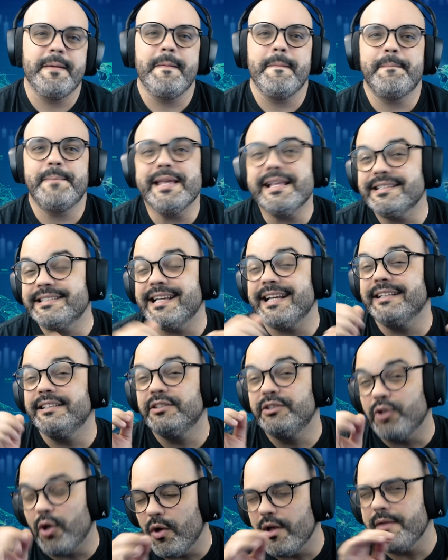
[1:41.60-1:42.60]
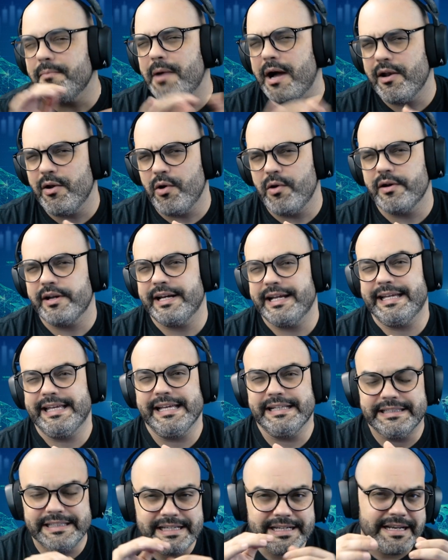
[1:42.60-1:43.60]
Piensa en todo el valor
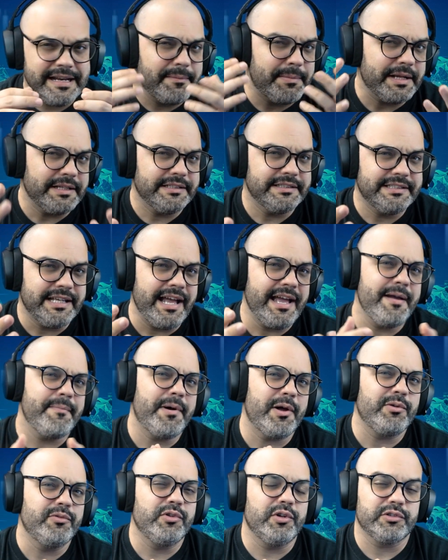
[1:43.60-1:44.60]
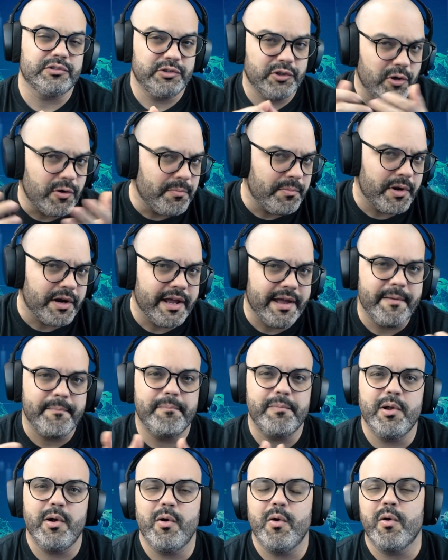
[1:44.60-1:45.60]
que tiene el aprendizaje para un doctor, por
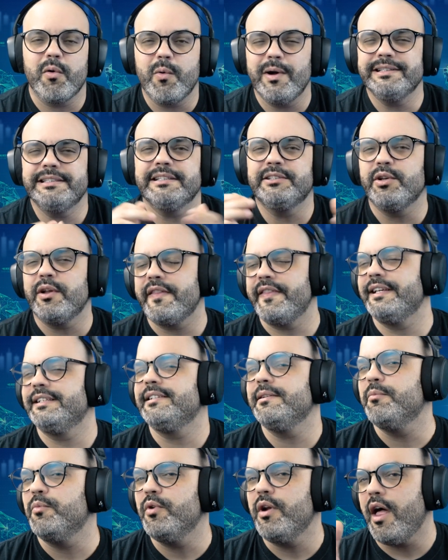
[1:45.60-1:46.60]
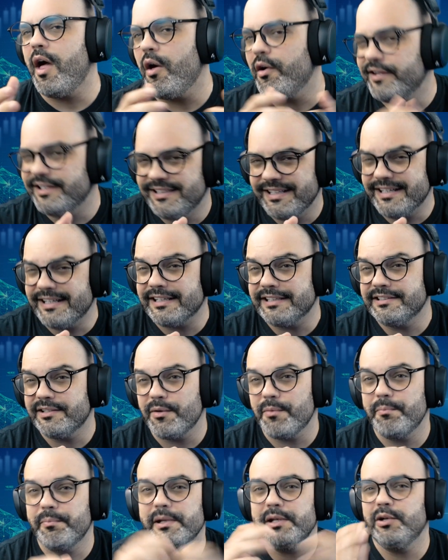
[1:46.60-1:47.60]
ejemplo, o cuántas horas de simulador tiene que hacer
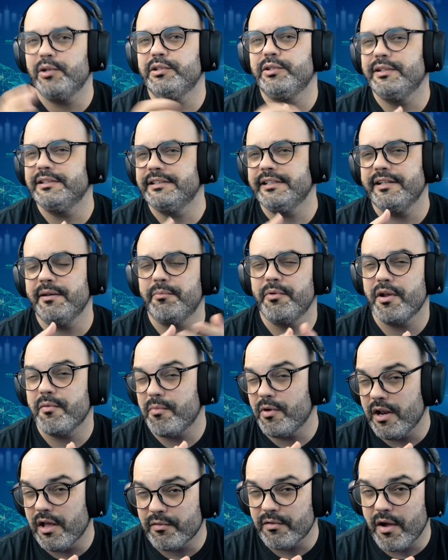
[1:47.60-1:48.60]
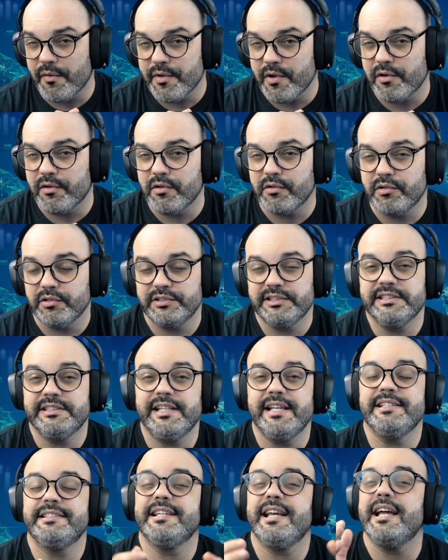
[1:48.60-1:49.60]
un piloto antes de poder volar un avión con
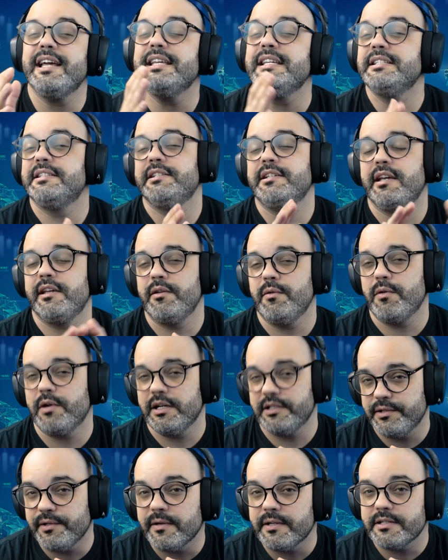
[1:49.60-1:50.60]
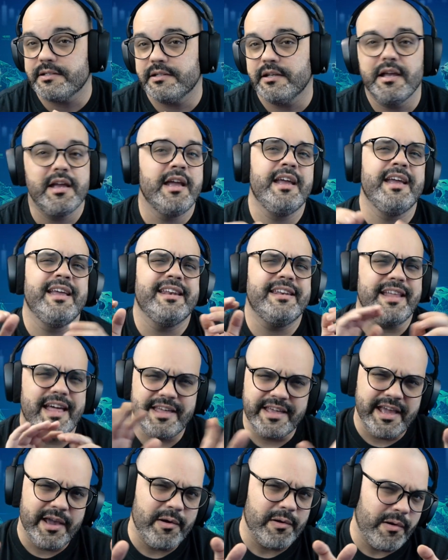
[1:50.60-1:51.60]
consistencia y sin equivocaciones.
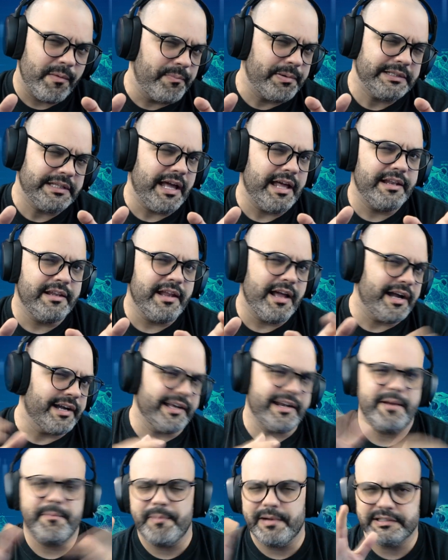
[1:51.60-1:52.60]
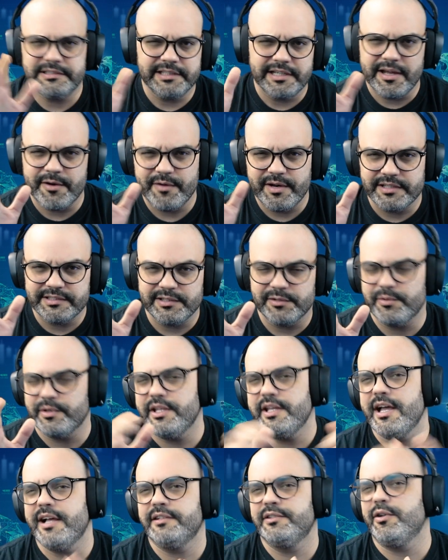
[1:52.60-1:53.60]
Nadie va a un hospital a querer practicar una
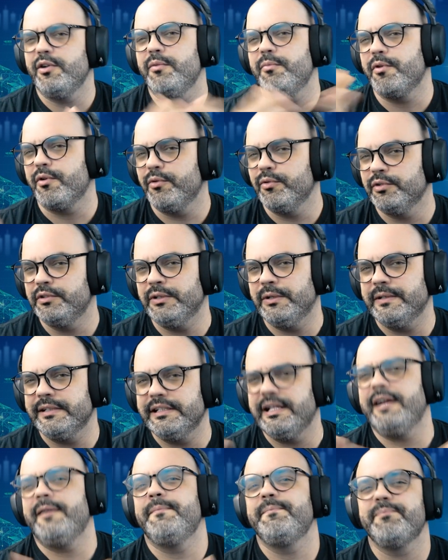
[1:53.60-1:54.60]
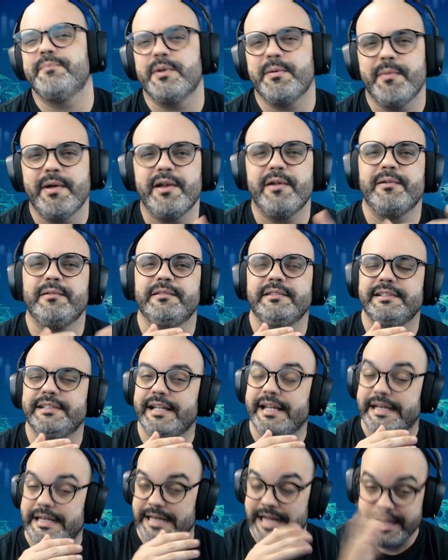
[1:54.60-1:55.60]
cirugía solo por gusto, ¿verdad? Primero,
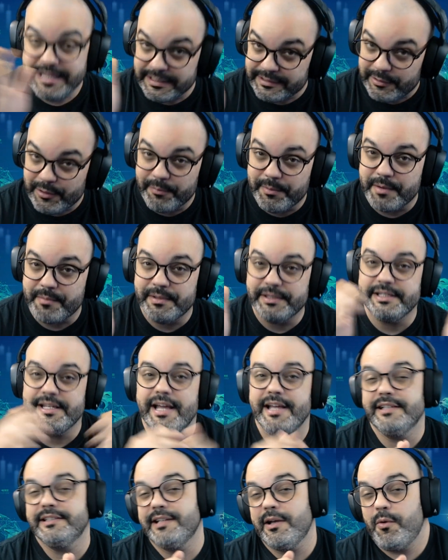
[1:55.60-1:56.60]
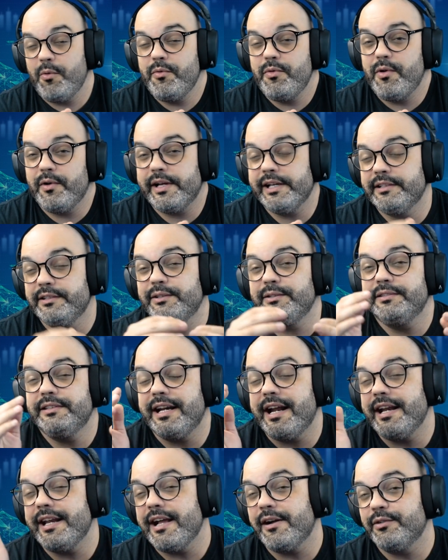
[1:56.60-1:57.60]
que nadie te lo permitía y segundo, que eso
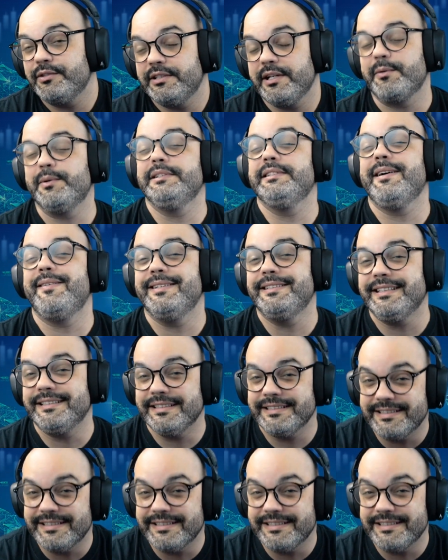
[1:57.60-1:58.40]
traería consecuencias bastante